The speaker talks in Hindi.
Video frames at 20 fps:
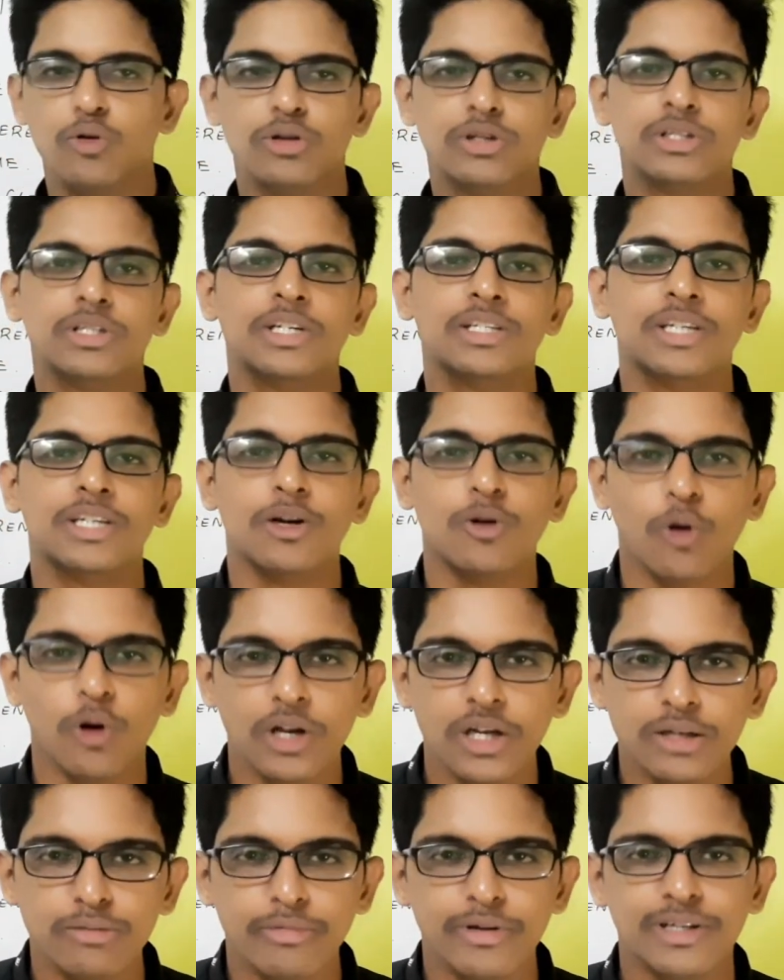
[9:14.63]
और से अच्छा
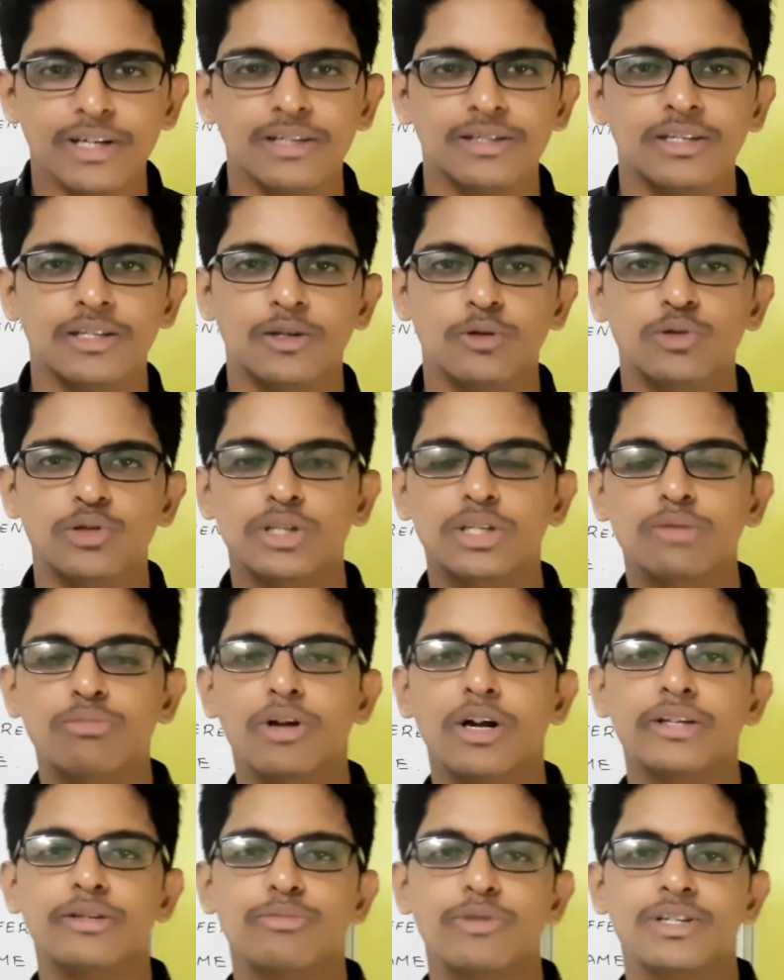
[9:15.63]
कॉलेज मिल सकता था उससे अच्छी
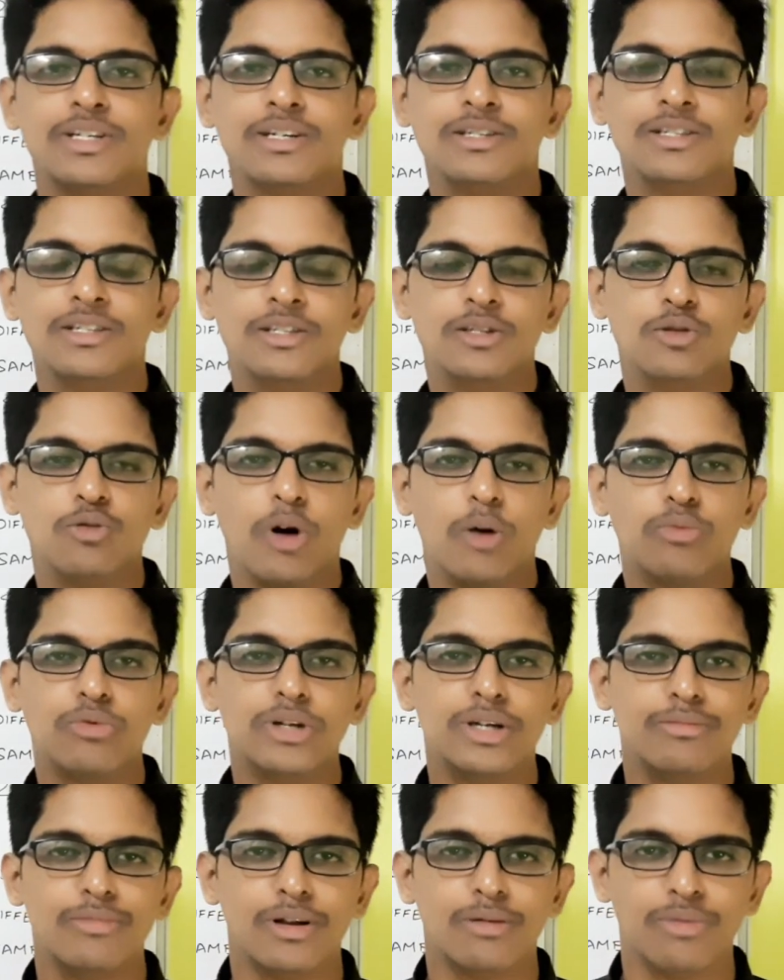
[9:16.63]
ब्रांच मिल सकती थी तो आपको
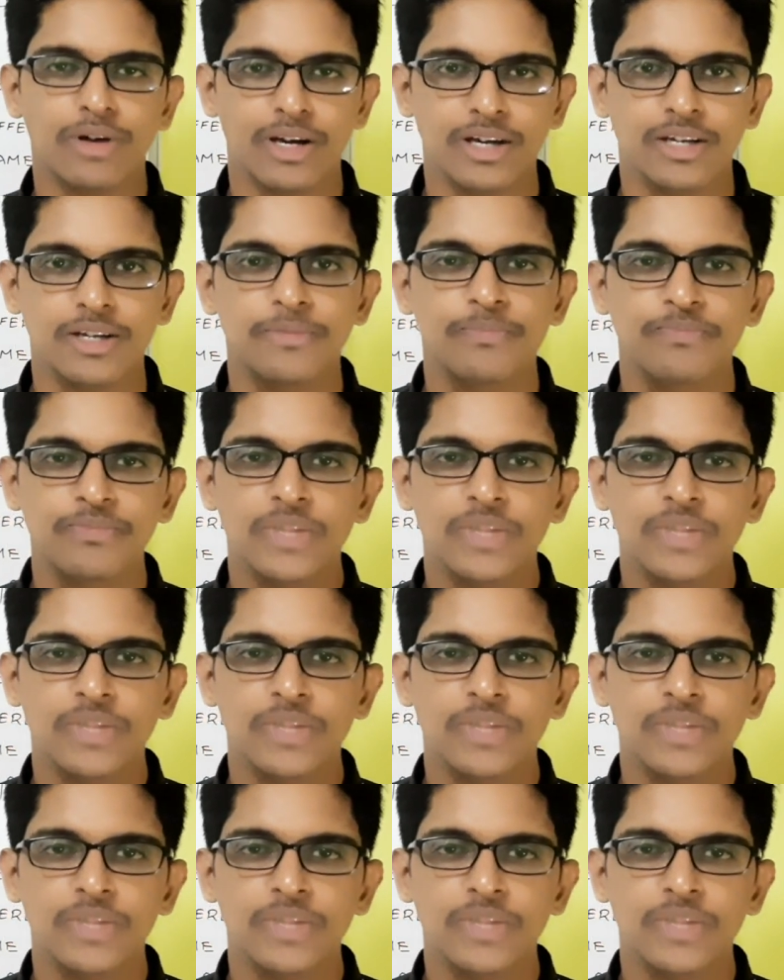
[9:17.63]
नहीं मिल पाएगी